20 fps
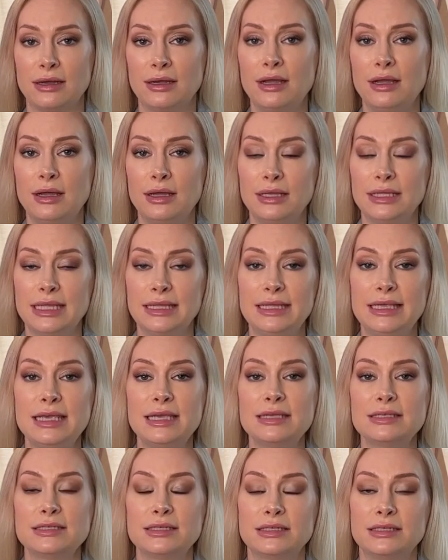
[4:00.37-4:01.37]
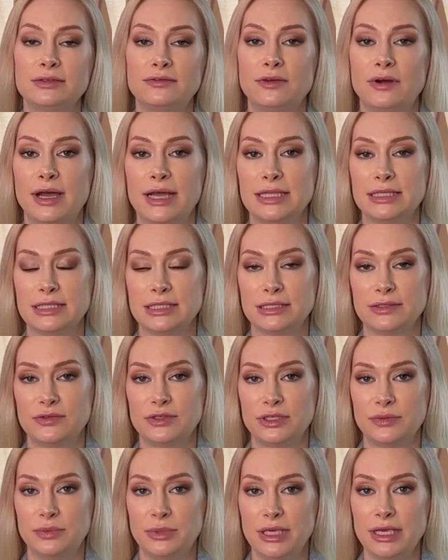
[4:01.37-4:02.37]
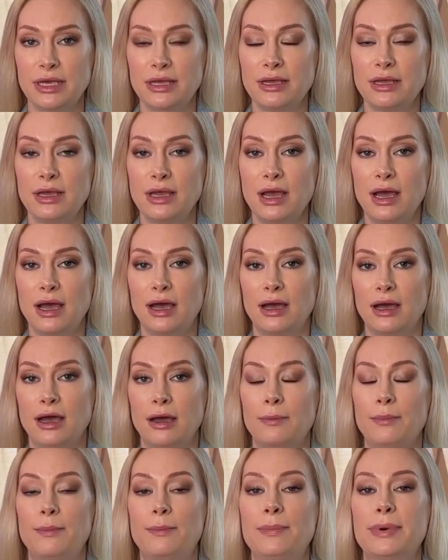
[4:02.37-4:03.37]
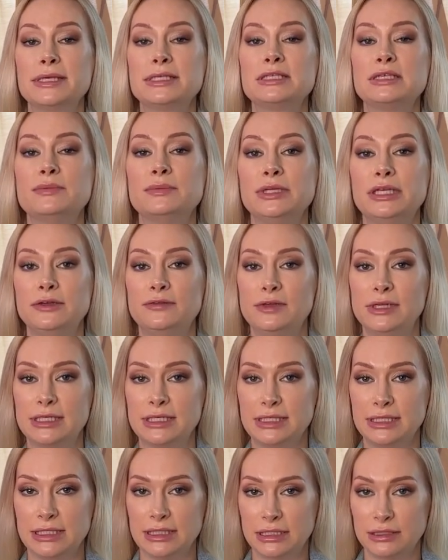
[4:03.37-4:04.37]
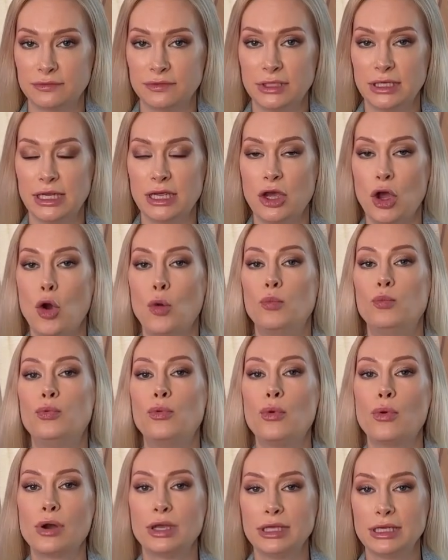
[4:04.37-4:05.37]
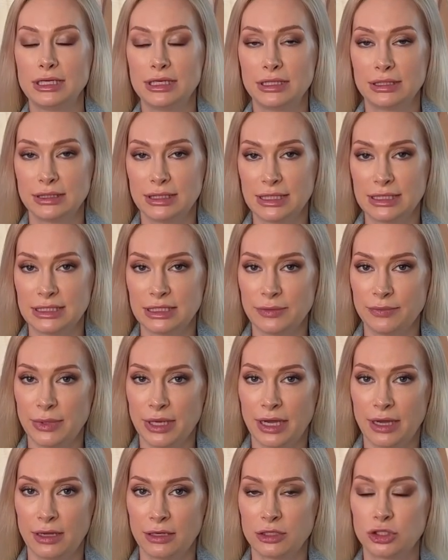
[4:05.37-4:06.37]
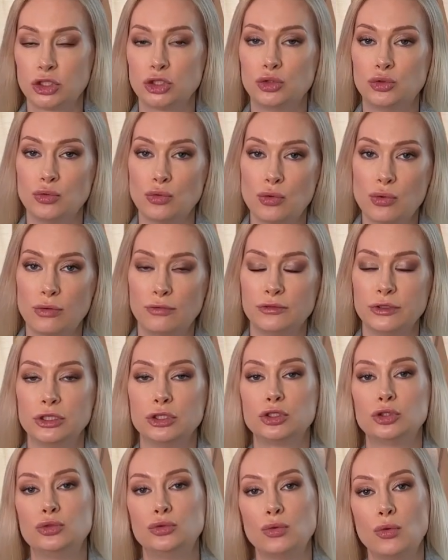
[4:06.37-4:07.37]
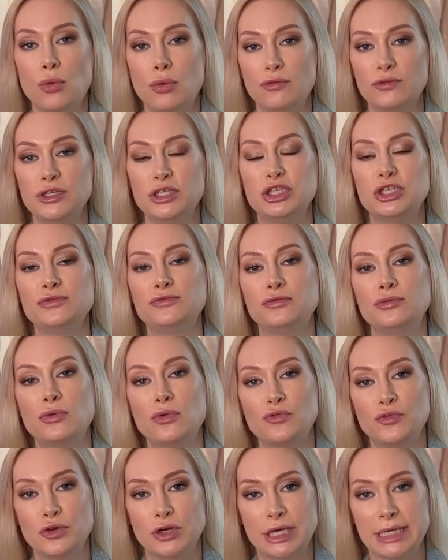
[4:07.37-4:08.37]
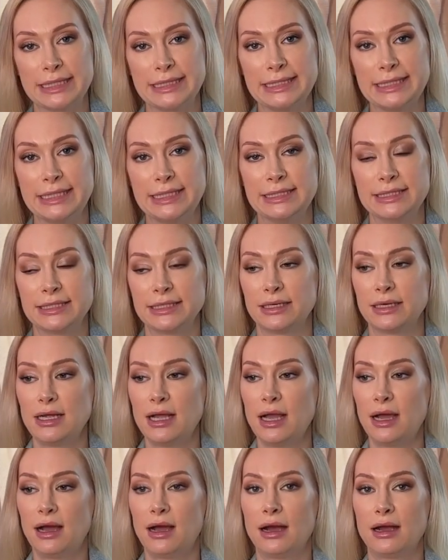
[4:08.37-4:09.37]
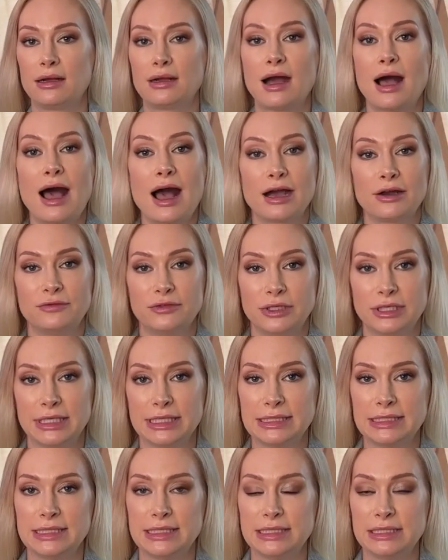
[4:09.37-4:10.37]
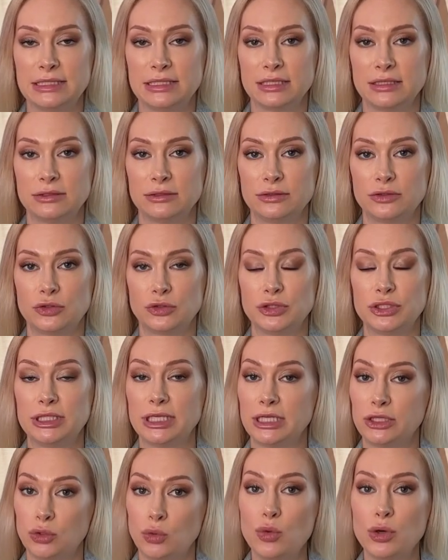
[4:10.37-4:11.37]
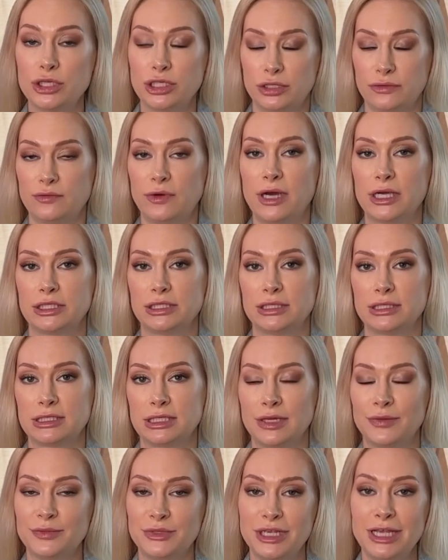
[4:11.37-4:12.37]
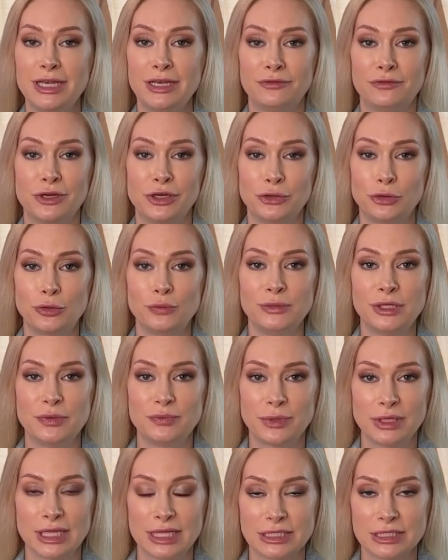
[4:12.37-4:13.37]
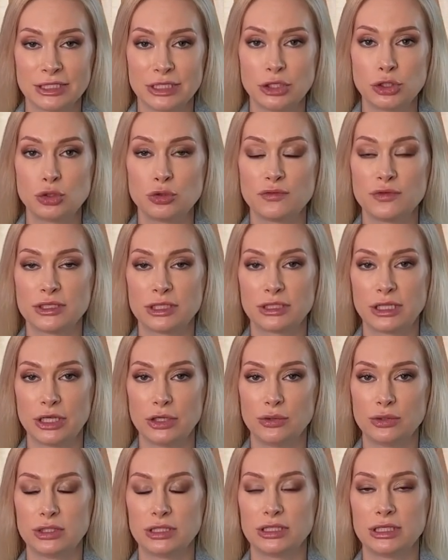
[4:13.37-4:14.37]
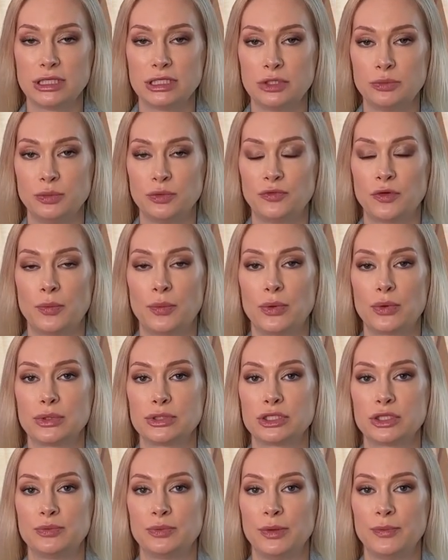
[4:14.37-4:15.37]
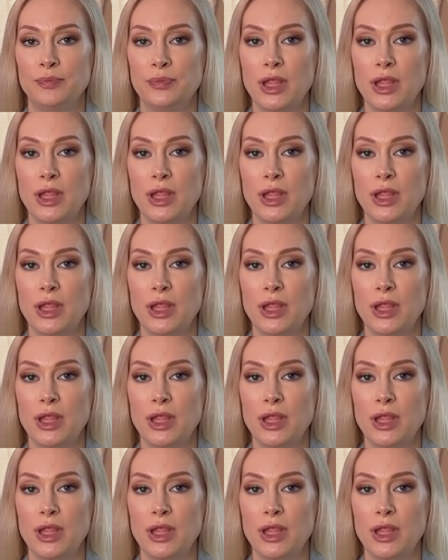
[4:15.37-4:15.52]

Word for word: — не закрывайтесь в себе, а посаморефлексировали, поняли для себя, что вы, кто вы, чего вы хотите, а как вы хотите. То есть это очень важно на самом деле, вы огромные молодцы, что вы задаетесь этими вопросами.